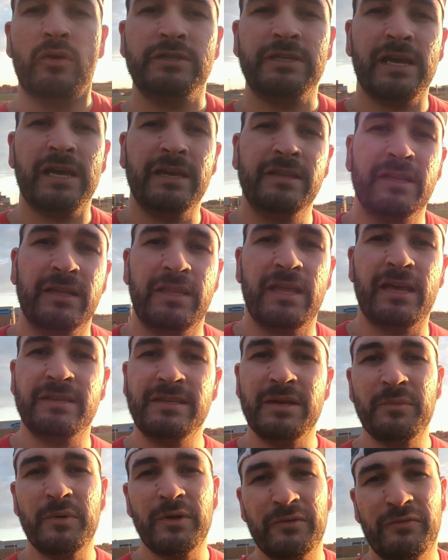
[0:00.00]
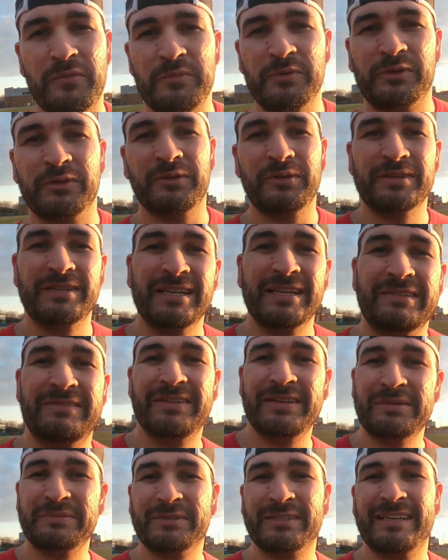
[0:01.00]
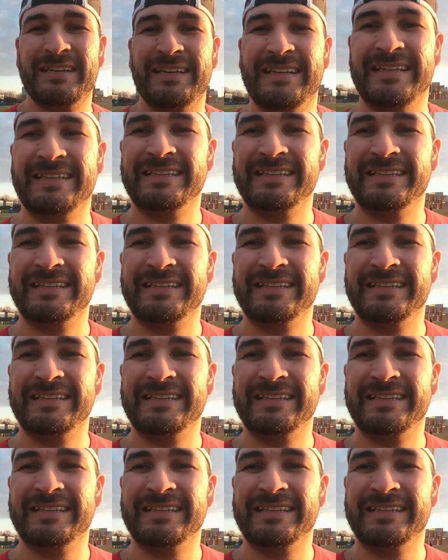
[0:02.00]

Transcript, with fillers: onde a Rita tá. E se a bola for muito longe, ela vai lá buscar.